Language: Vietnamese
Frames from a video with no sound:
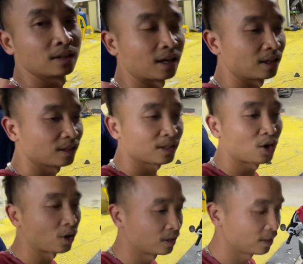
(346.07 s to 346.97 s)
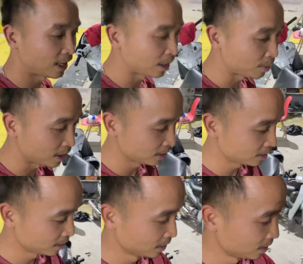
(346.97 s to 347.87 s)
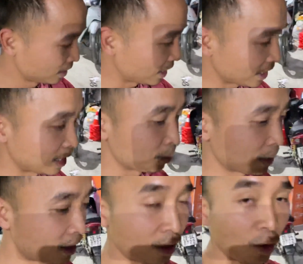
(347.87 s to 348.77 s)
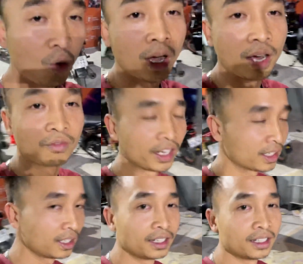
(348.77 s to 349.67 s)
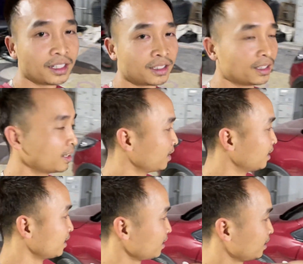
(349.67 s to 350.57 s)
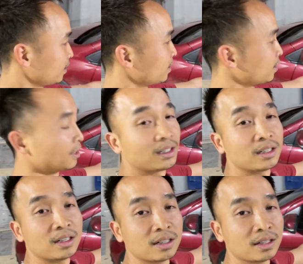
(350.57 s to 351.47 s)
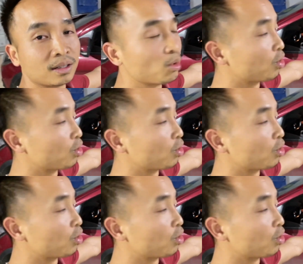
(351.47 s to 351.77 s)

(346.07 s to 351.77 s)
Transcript: Đấy, ngon, anh em ạ Nếu anh em ủng hộ hàng Việt thì uh, mua